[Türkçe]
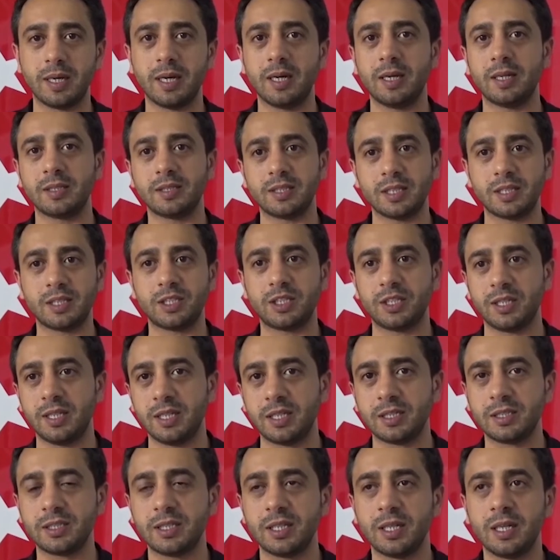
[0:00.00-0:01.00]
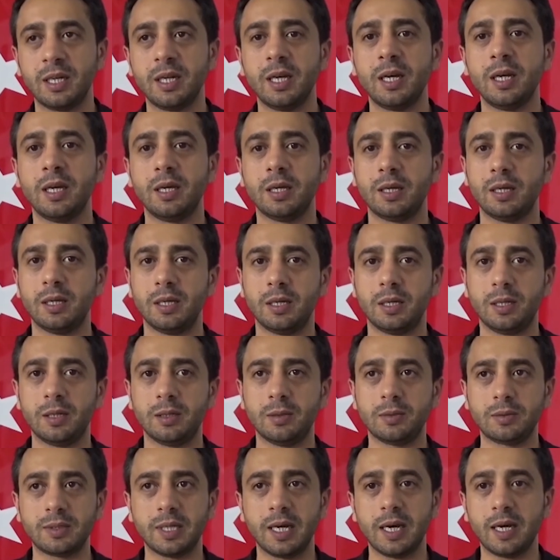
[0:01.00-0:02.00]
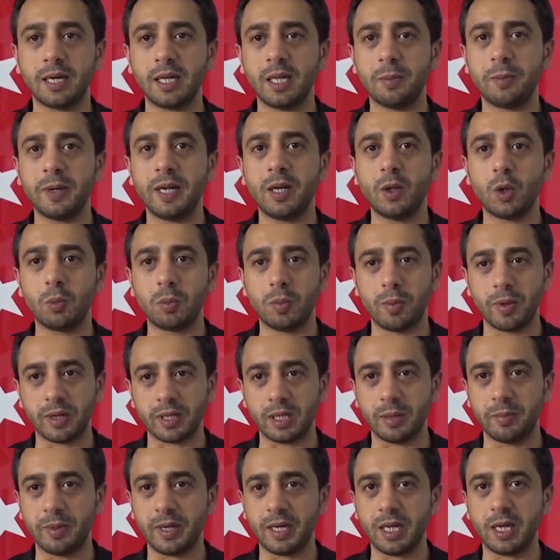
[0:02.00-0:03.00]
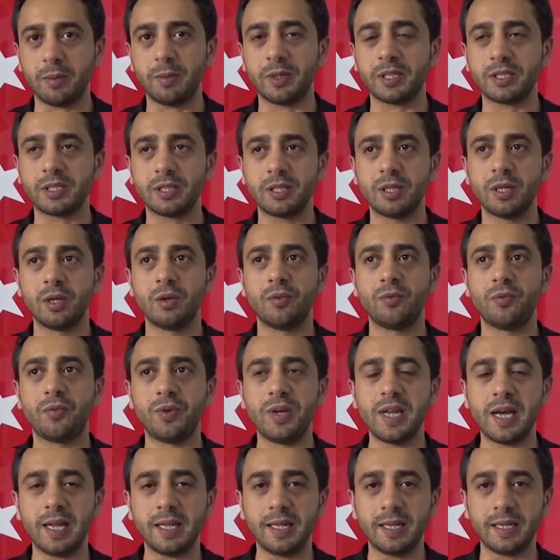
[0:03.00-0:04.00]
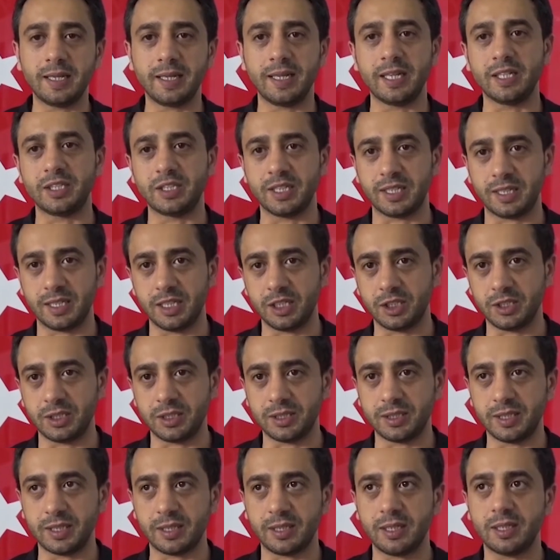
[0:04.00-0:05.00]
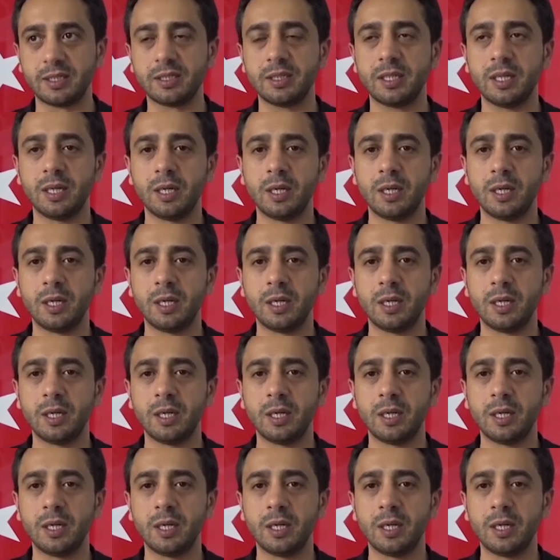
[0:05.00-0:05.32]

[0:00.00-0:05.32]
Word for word: ayrılacak kişiler e, tarihi belli olmamakla beraber finalleri gerçekleştirecekler.